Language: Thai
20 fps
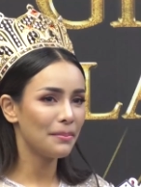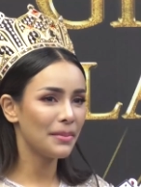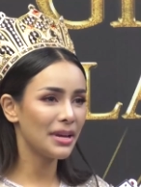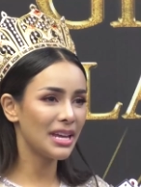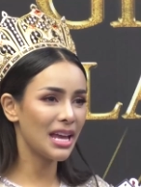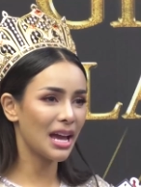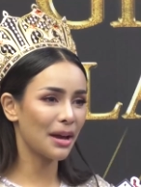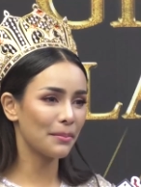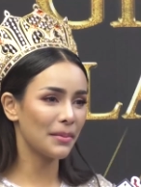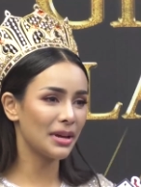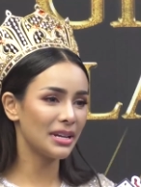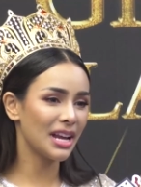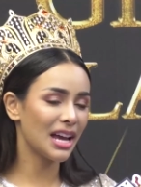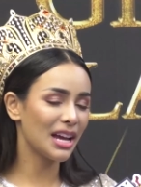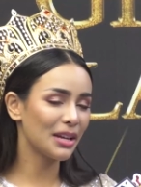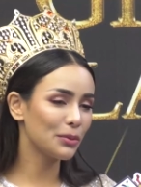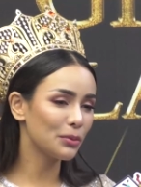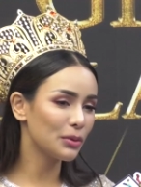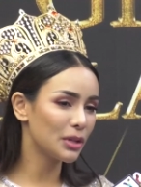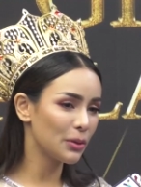ไม่อยากมา
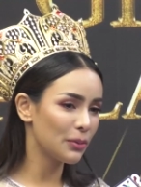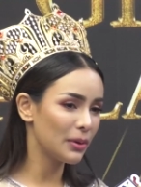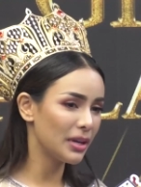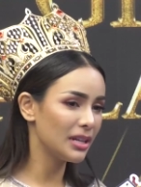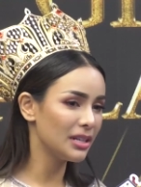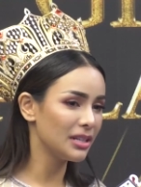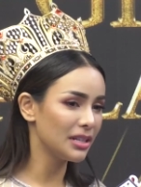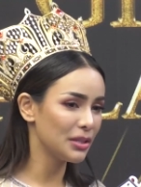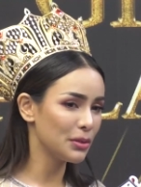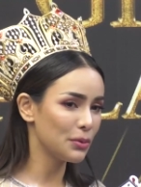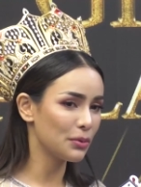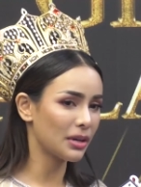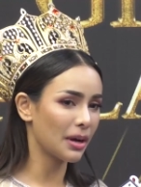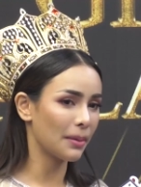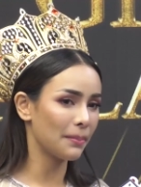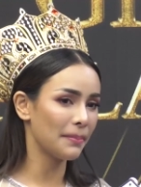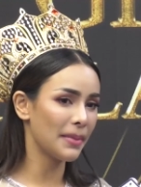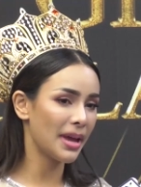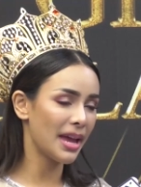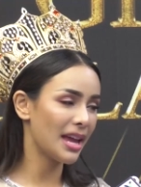นั่งดูทีวีหรืออยู่
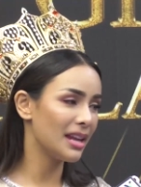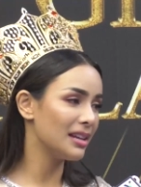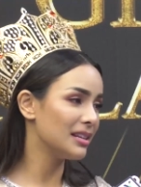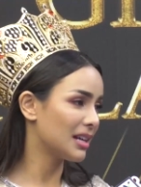กับแม่